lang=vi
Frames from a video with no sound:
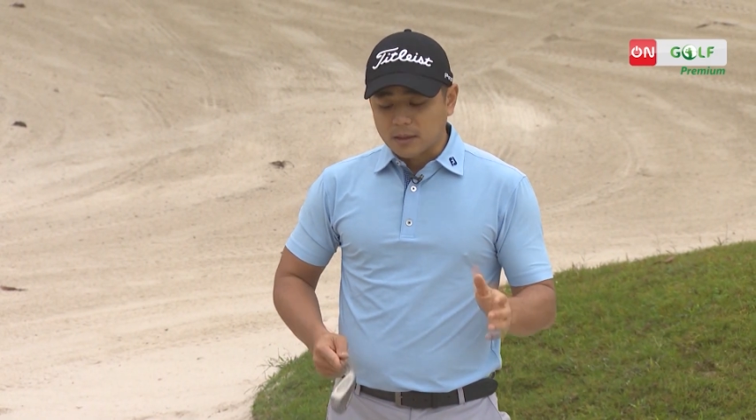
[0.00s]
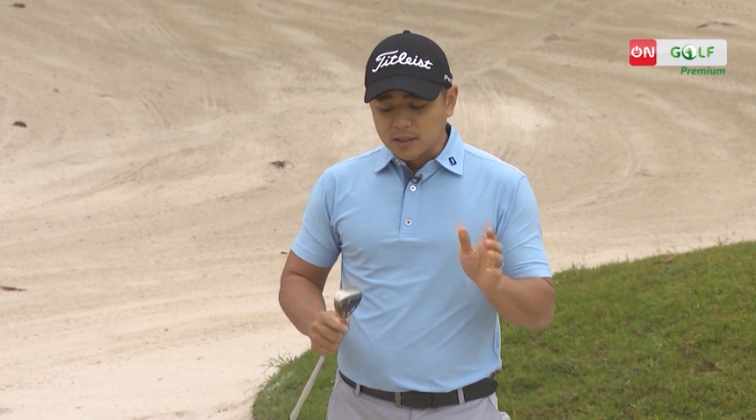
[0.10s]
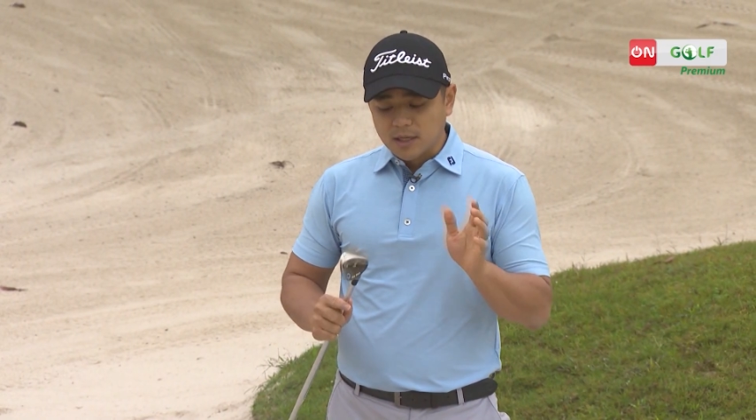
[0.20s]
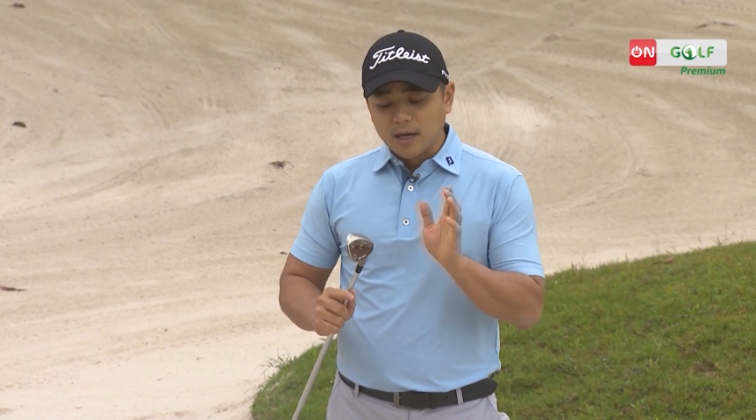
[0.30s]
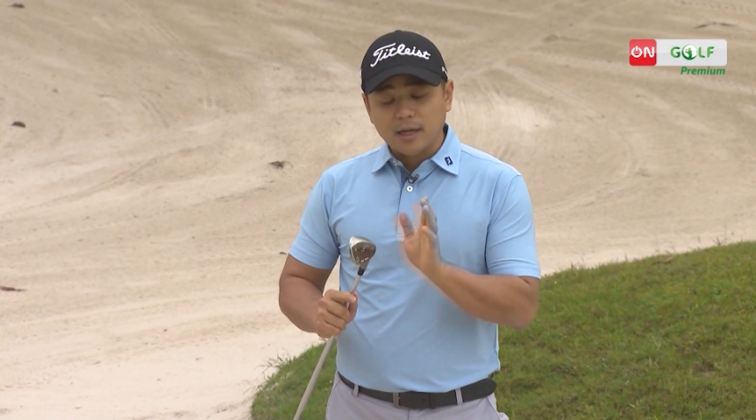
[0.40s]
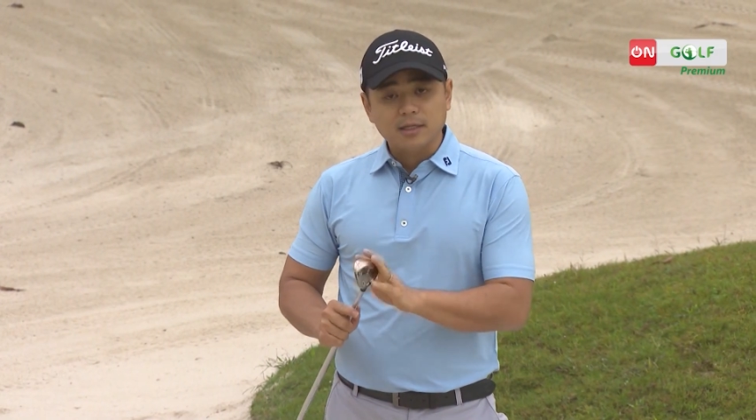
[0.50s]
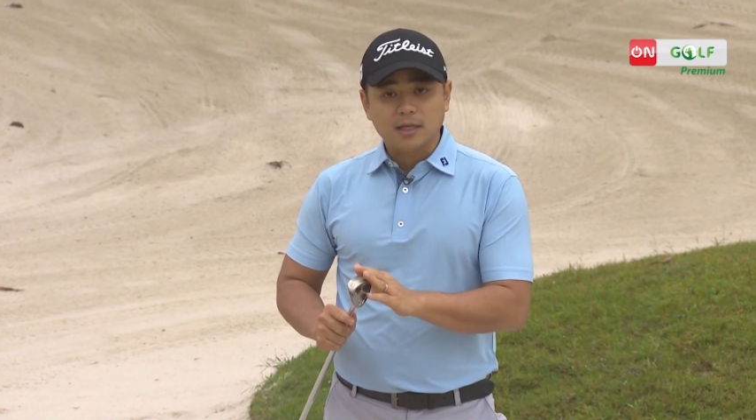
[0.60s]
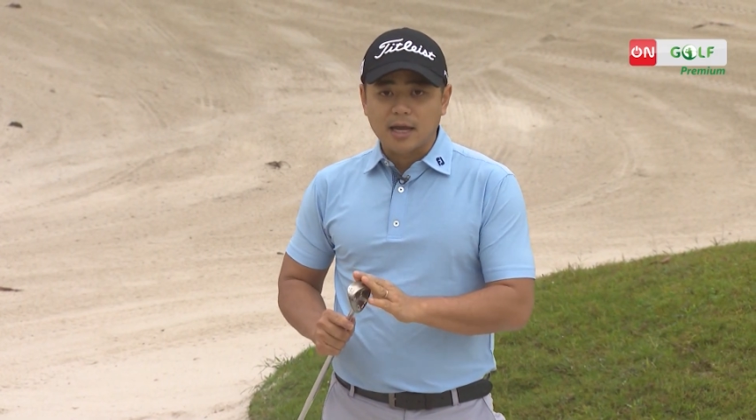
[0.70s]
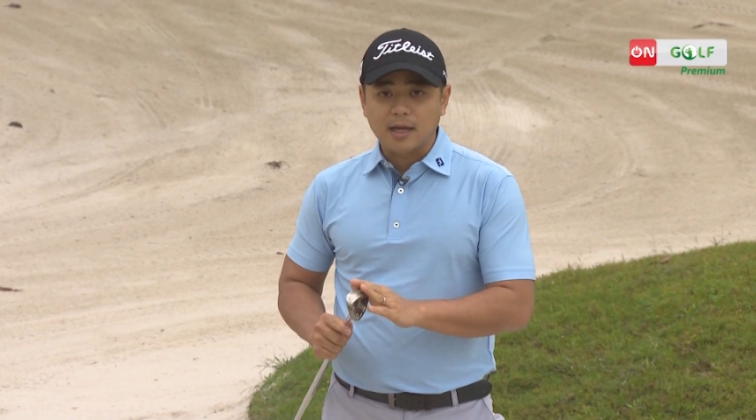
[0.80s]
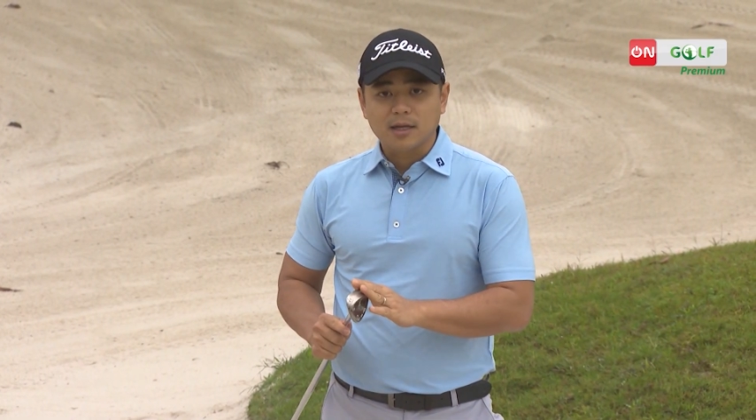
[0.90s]
bằng những cây gậy như
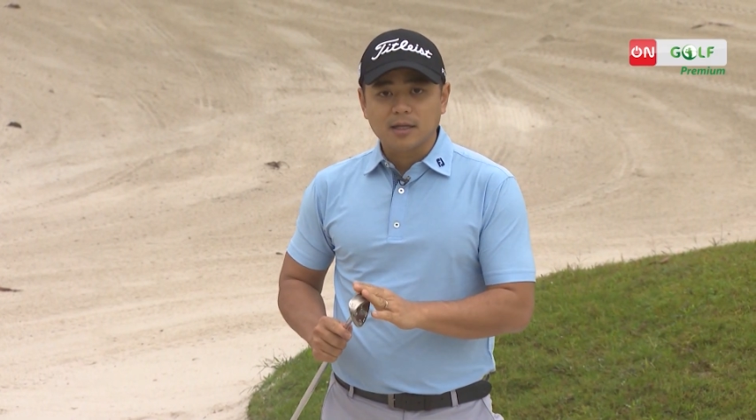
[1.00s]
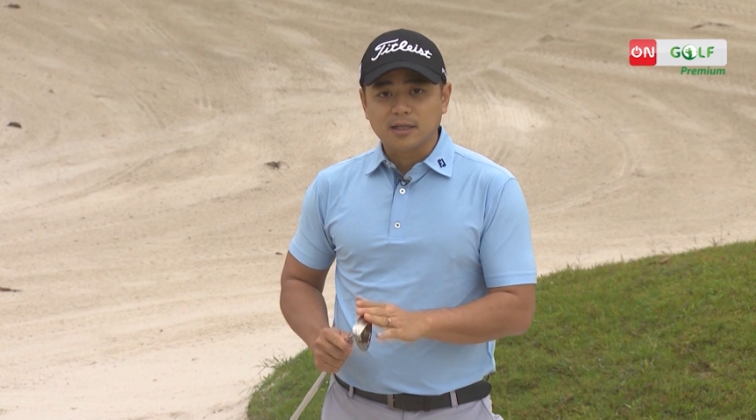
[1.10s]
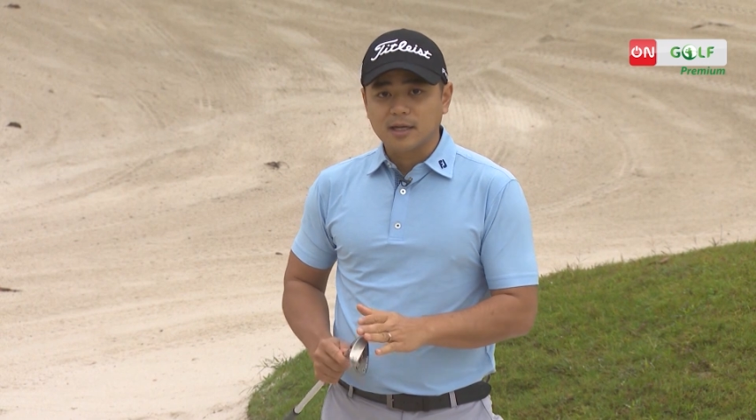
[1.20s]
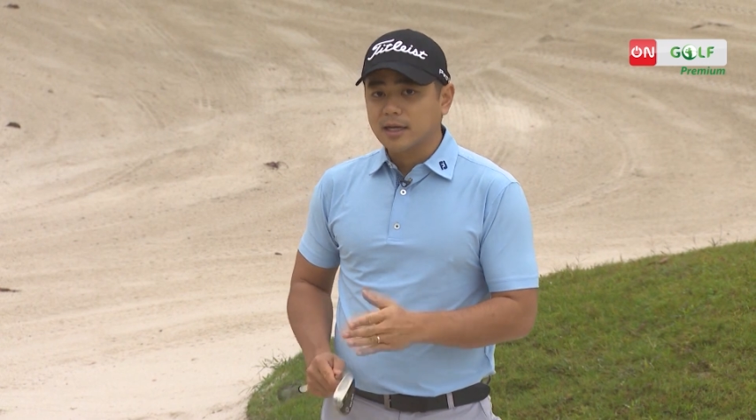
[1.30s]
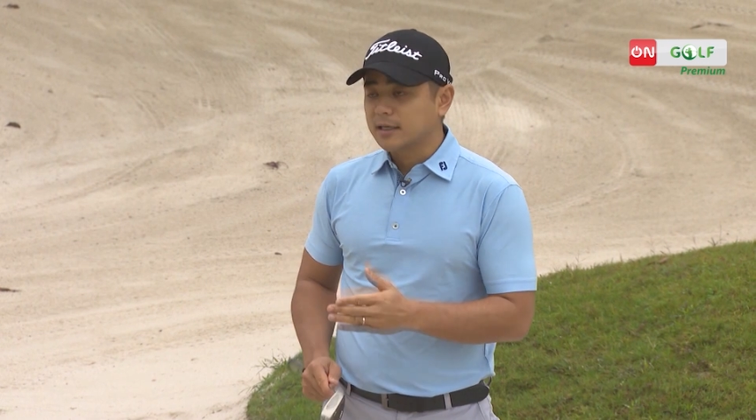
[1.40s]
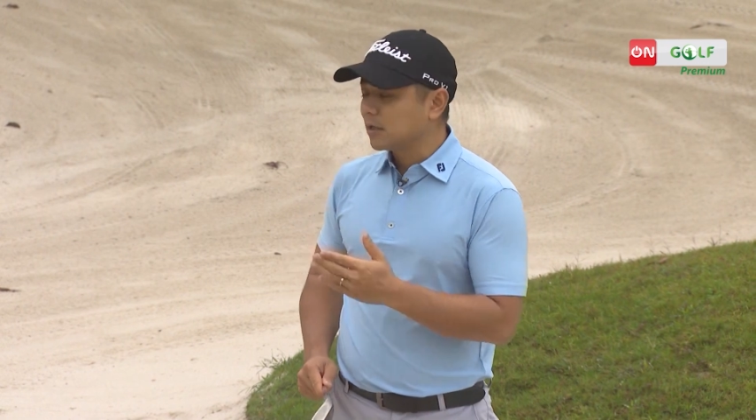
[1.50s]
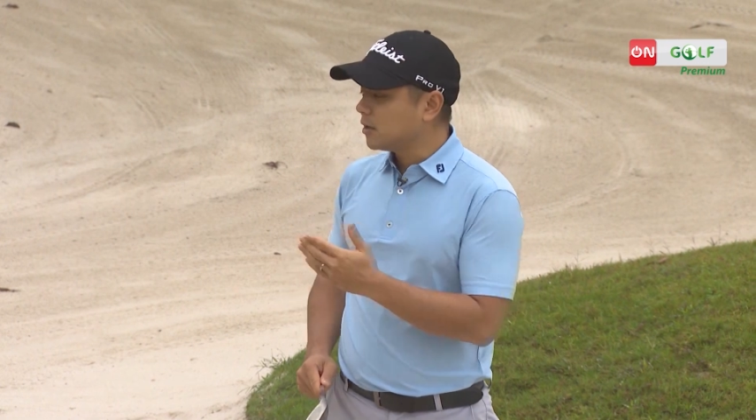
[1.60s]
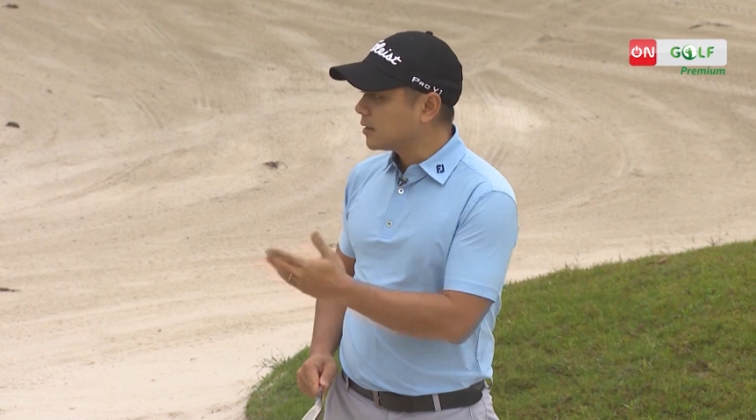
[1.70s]
thế này thì cách đánh